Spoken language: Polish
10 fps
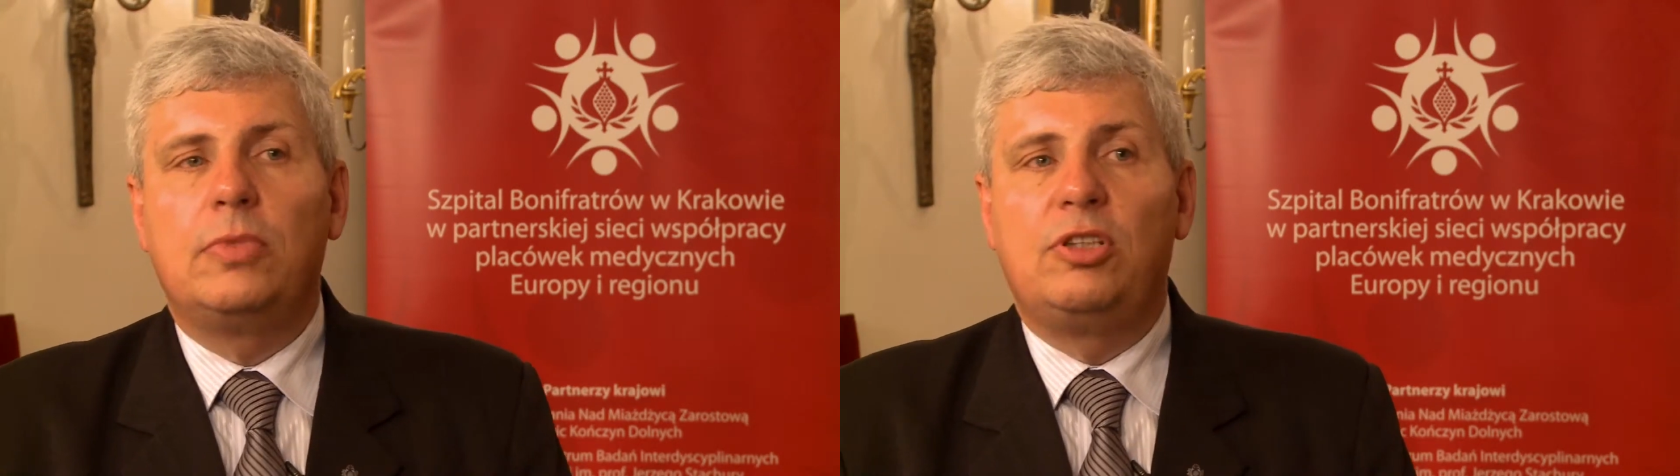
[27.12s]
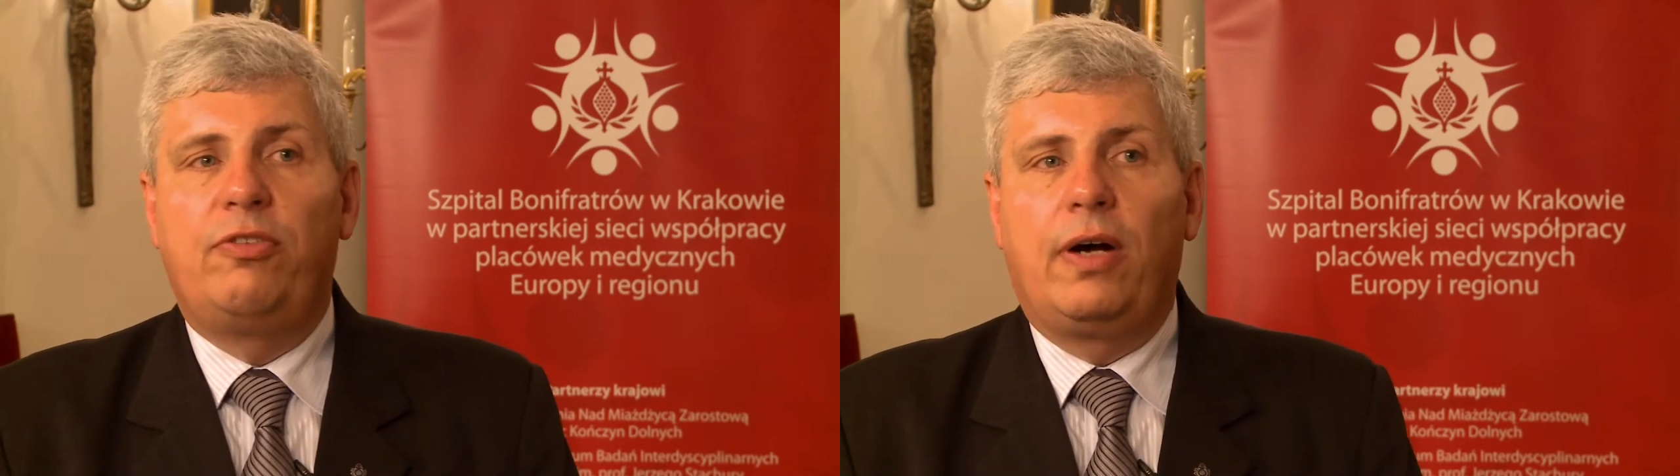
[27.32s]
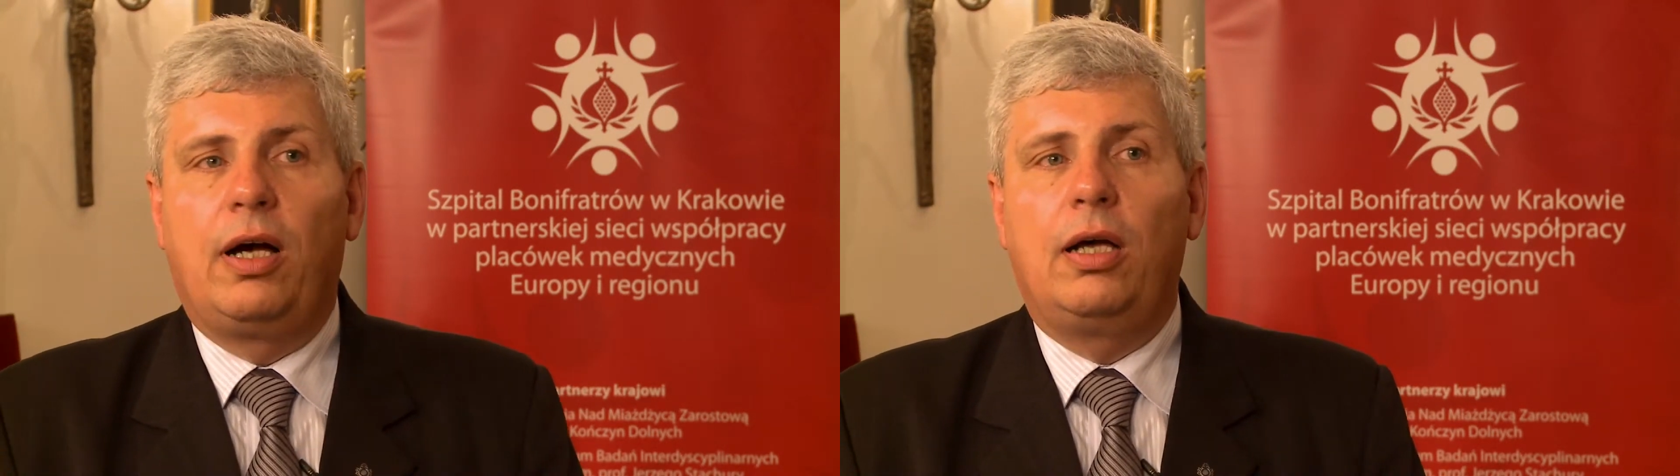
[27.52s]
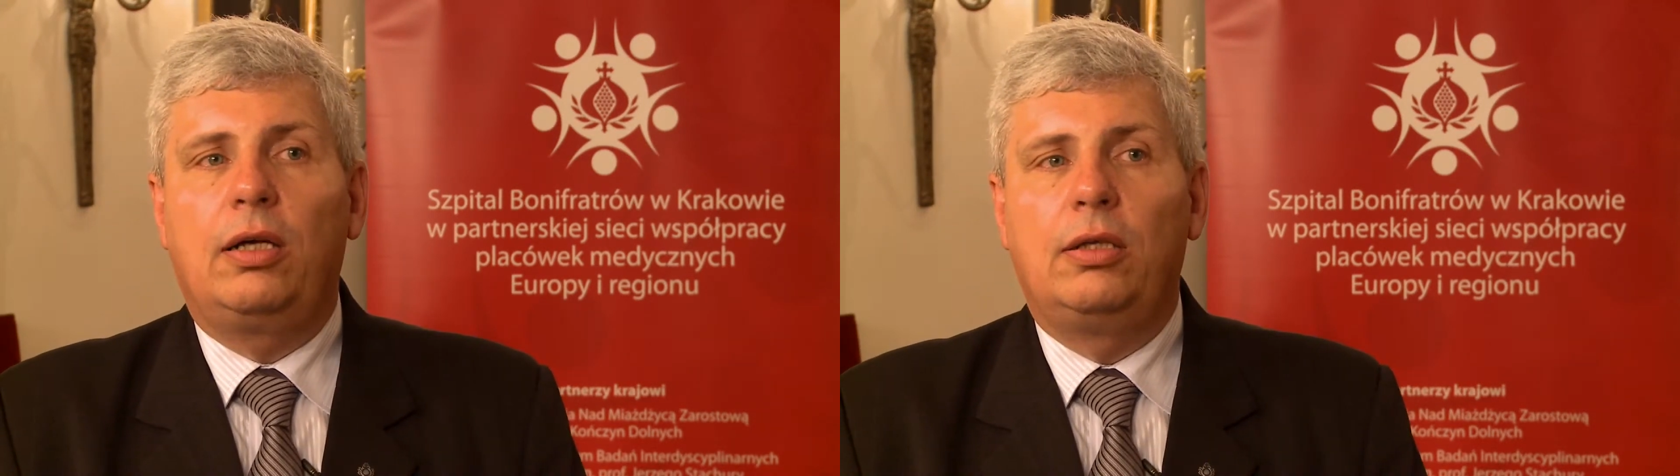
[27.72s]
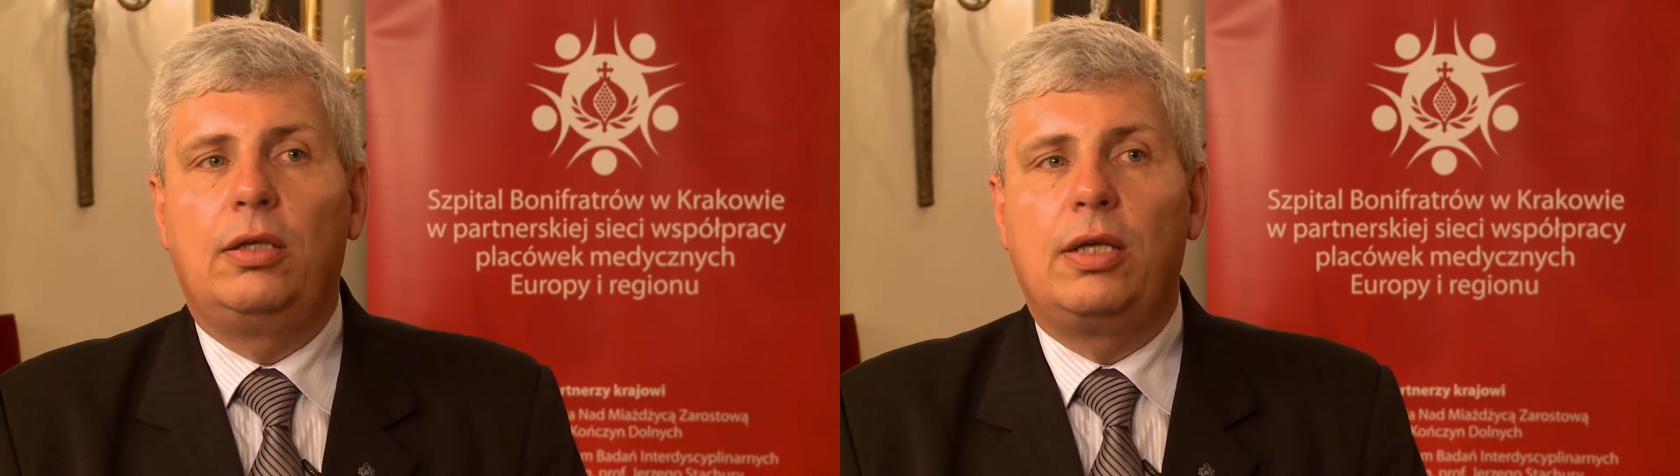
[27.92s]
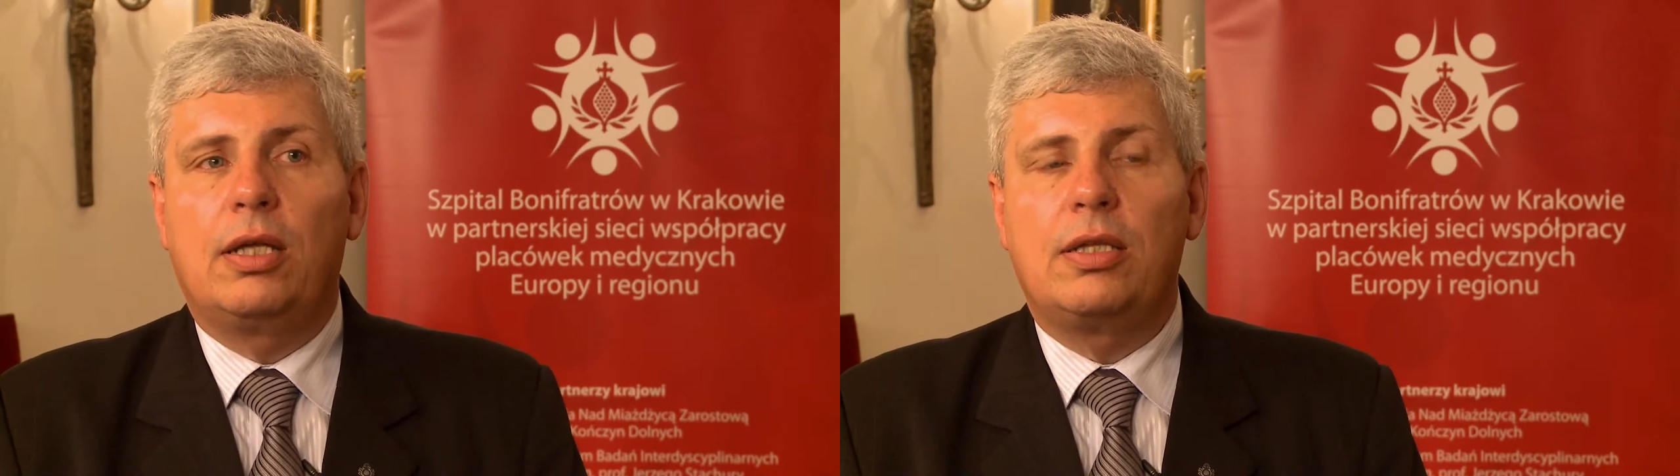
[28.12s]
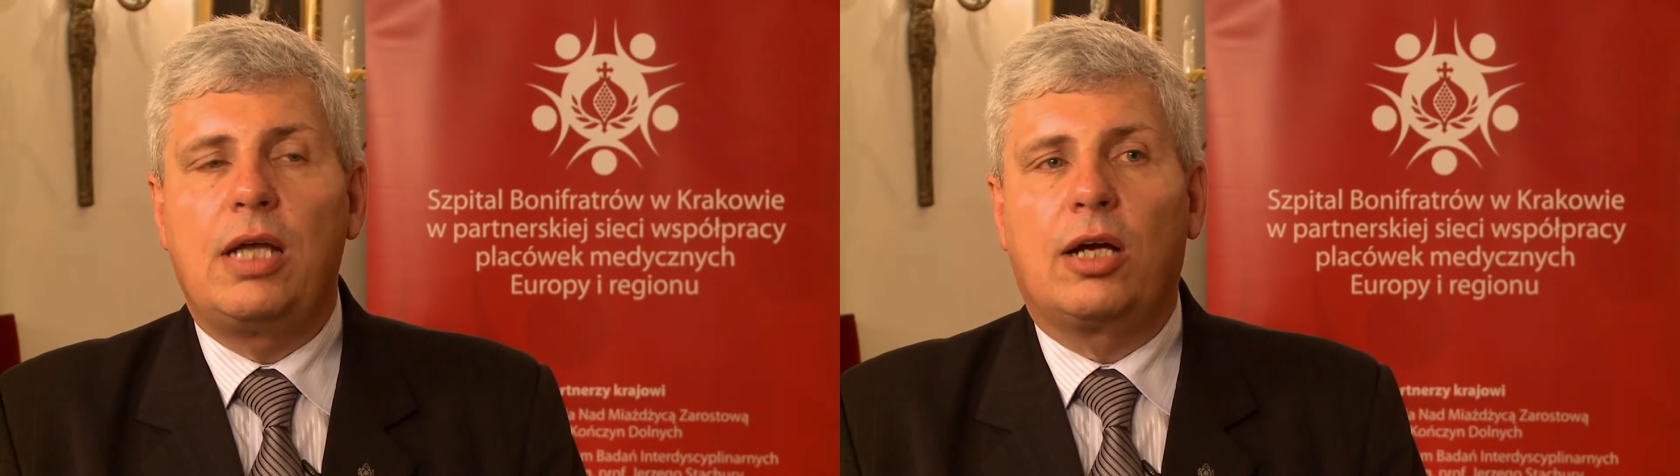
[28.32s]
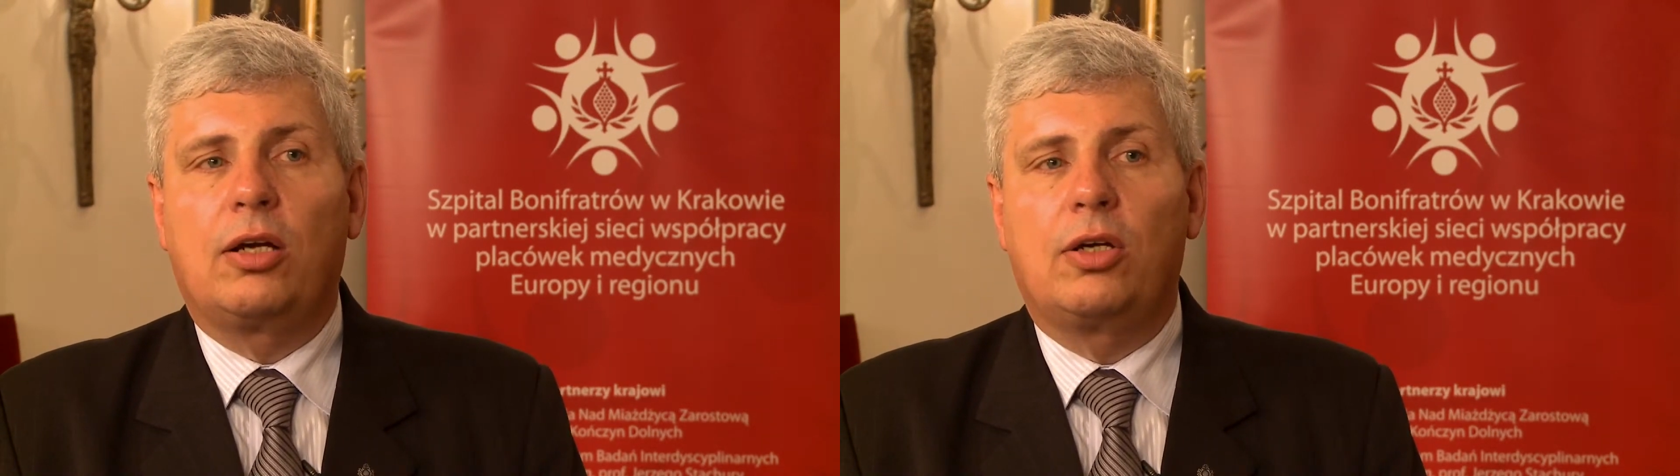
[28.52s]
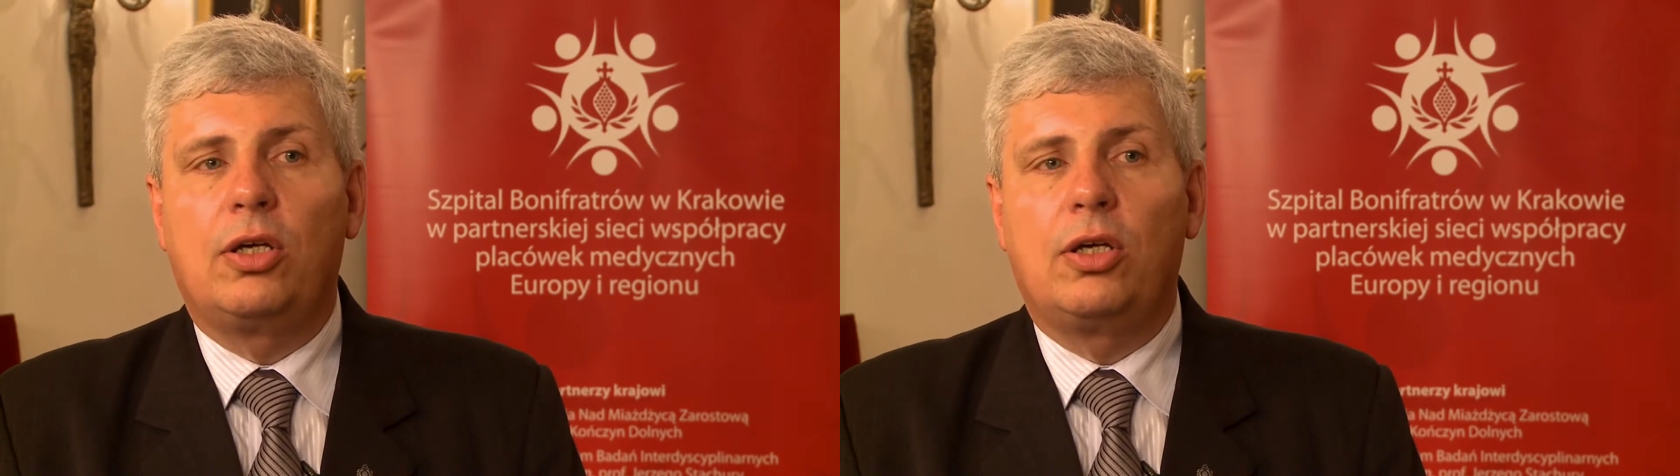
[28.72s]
dwa, jednak